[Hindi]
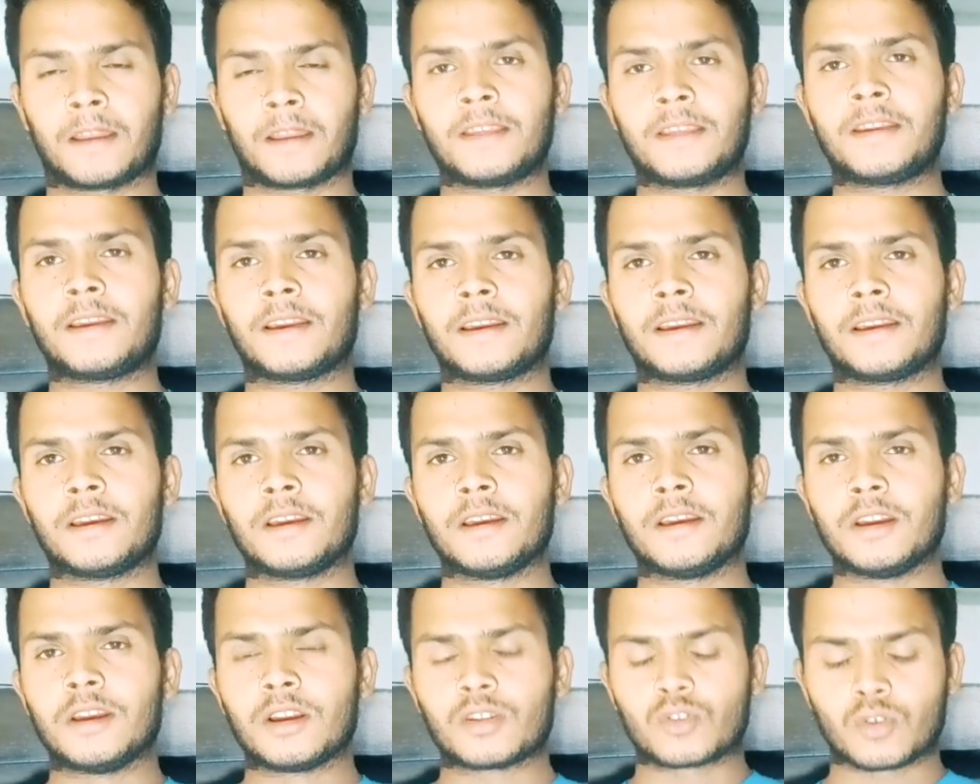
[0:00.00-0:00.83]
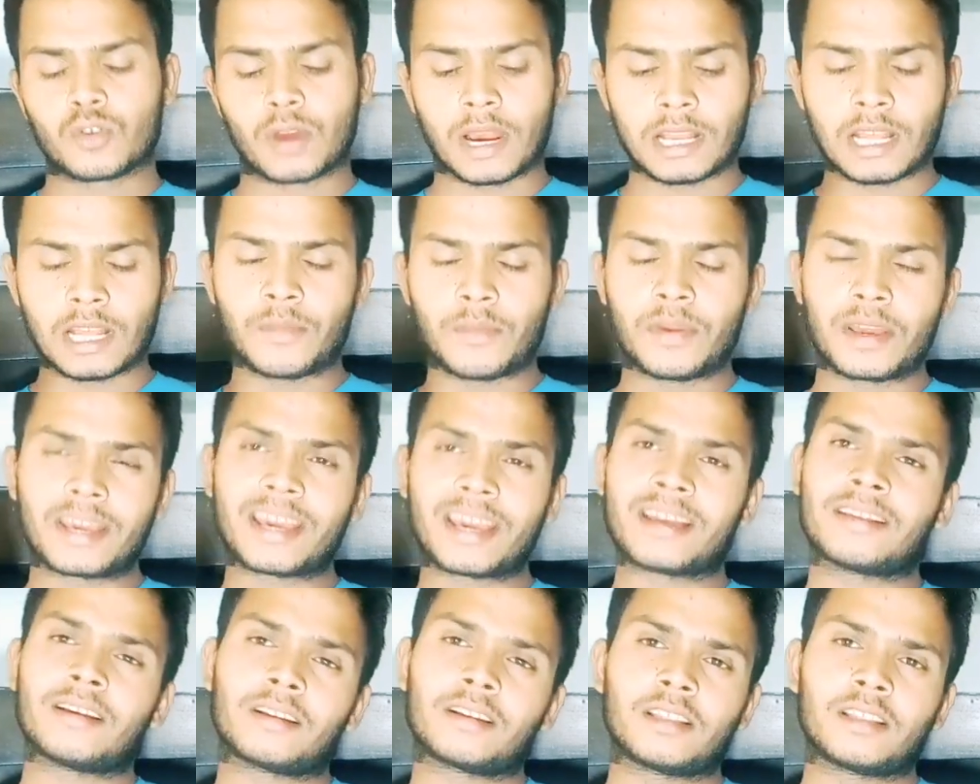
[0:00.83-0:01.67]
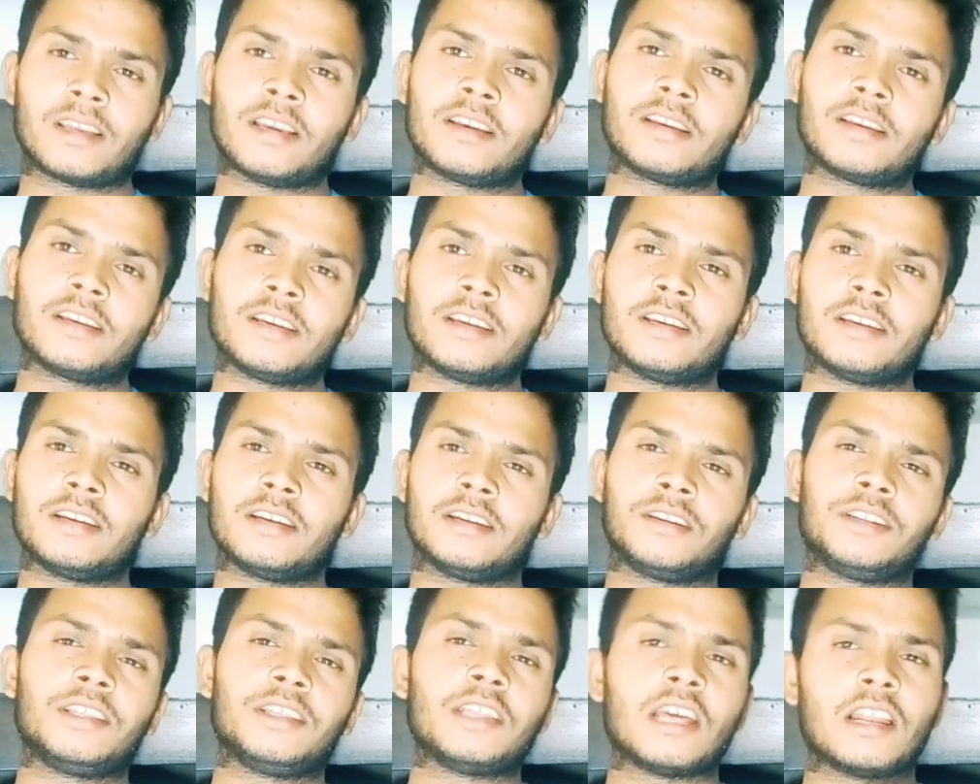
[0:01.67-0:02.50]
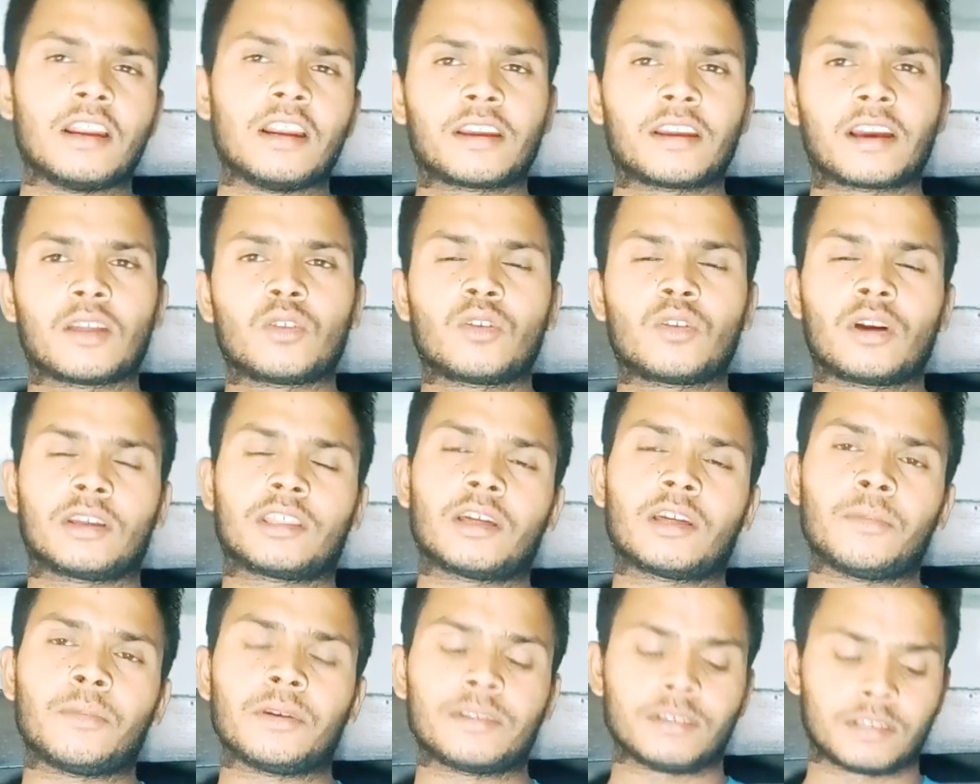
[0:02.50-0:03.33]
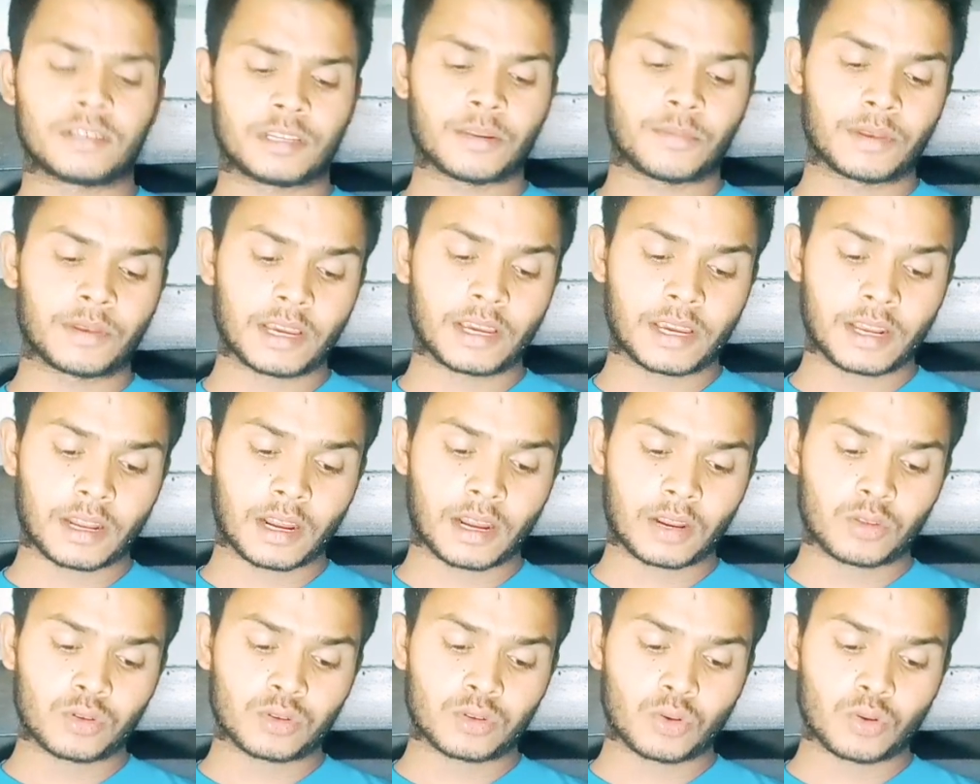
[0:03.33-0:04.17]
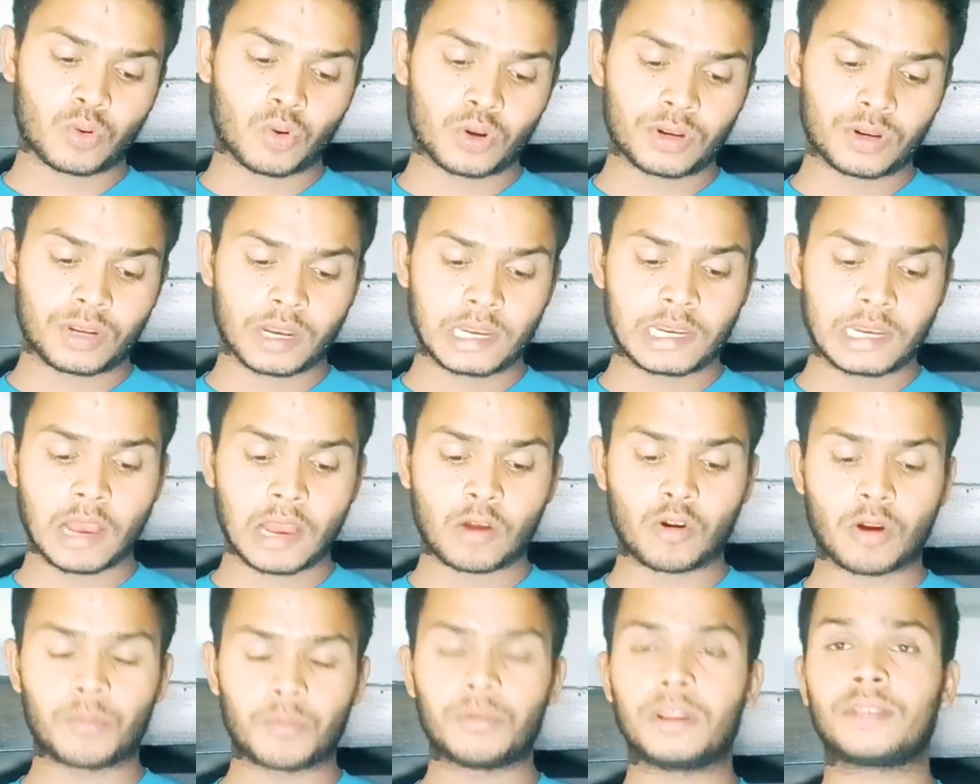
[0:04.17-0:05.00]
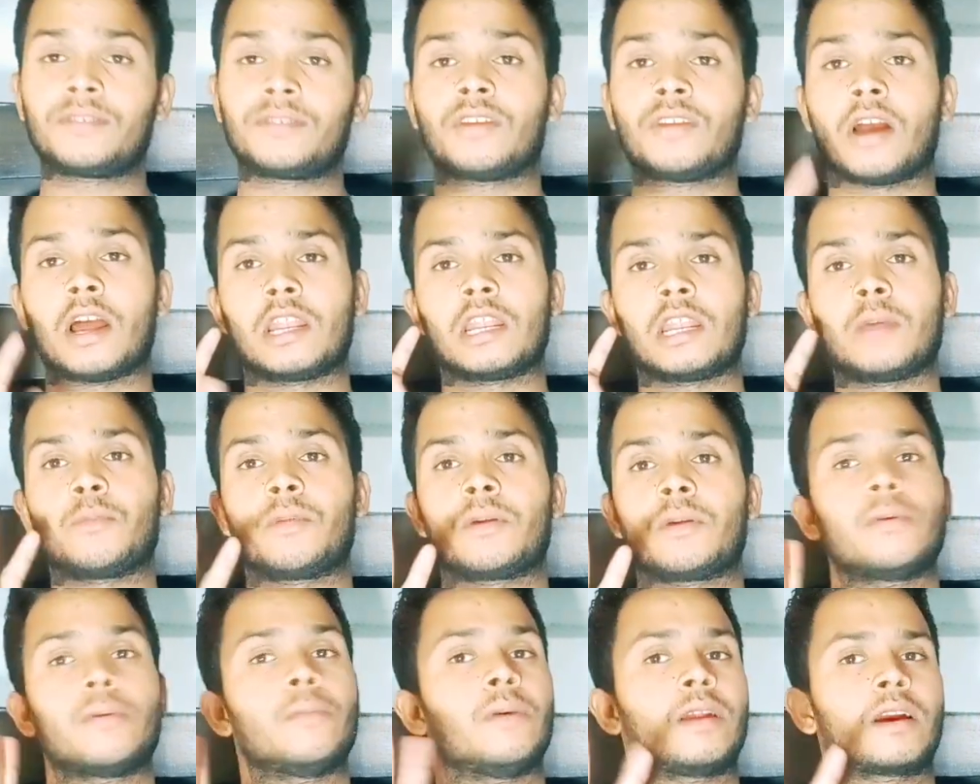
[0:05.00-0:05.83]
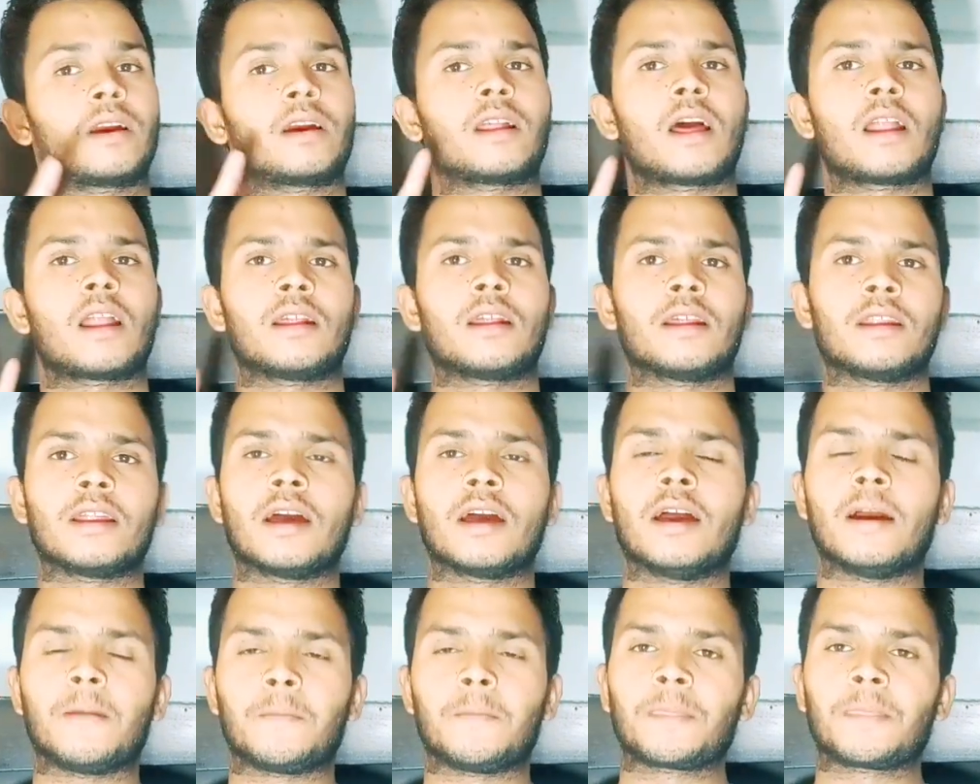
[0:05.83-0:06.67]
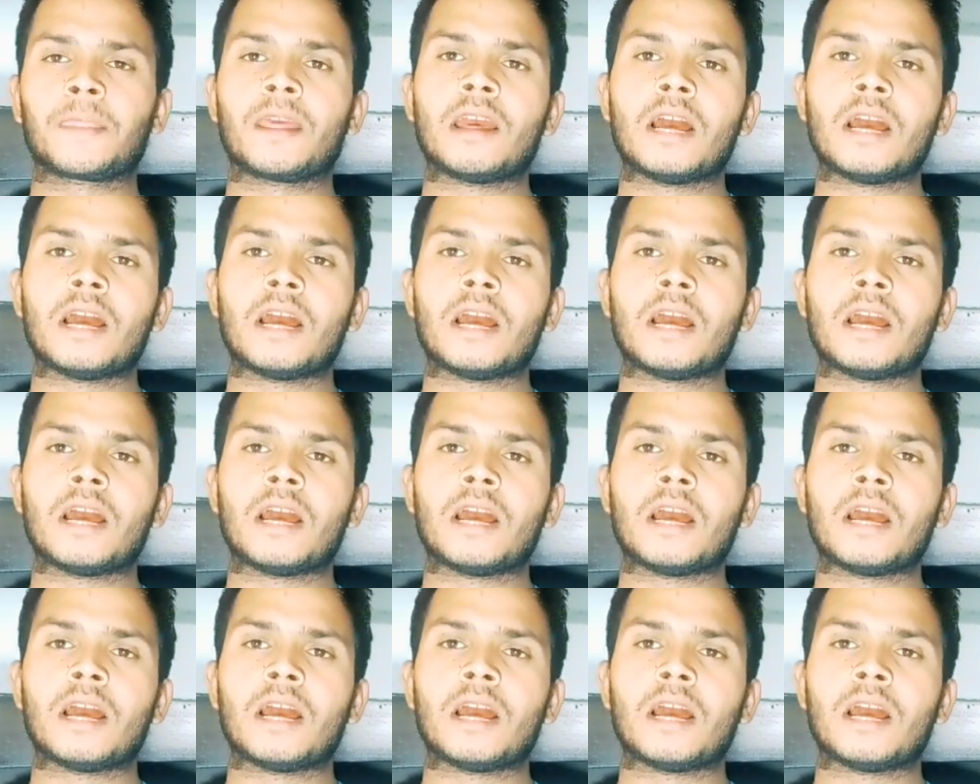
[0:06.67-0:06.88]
ठीक है तो गाइज हम ये कह सकते हैं कि नीदरलैंड का तो ख़त्म है सिस्टम लेकिन अगर दोस्तों ऑस्ट्रेलिया को अपने चार नंबर पर बरकरार रहना है